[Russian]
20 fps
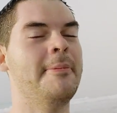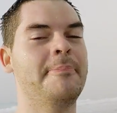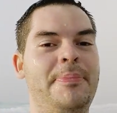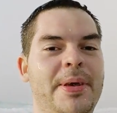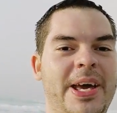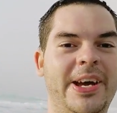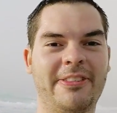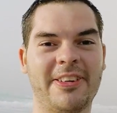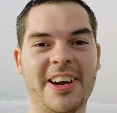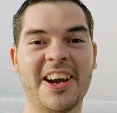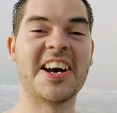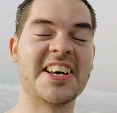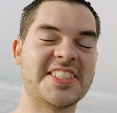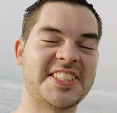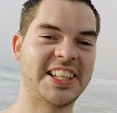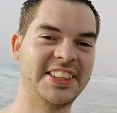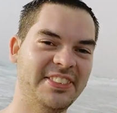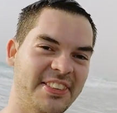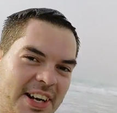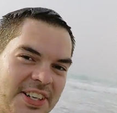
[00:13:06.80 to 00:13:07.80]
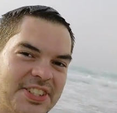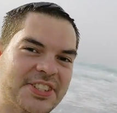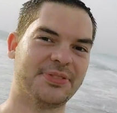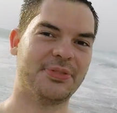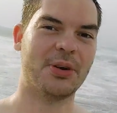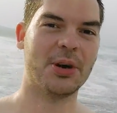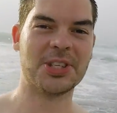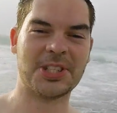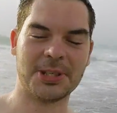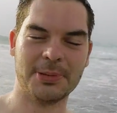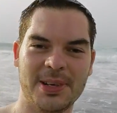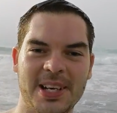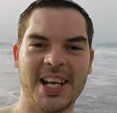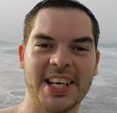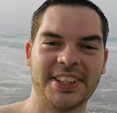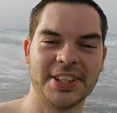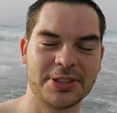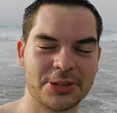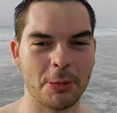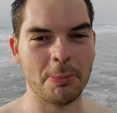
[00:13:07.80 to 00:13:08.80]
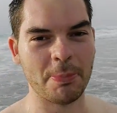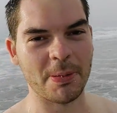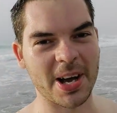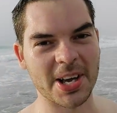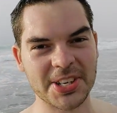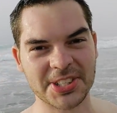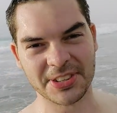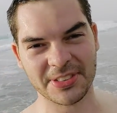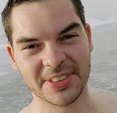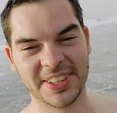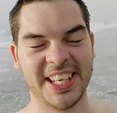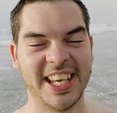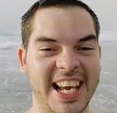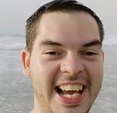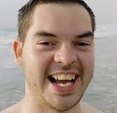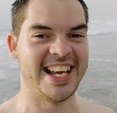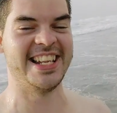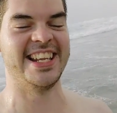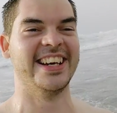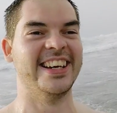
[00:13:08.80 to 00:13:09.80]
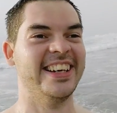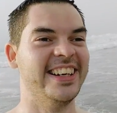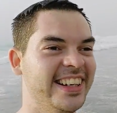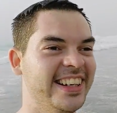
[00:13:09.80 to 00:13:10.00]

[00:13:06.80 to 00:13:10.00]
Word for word: Первый раз за 28 лет искупался в океане.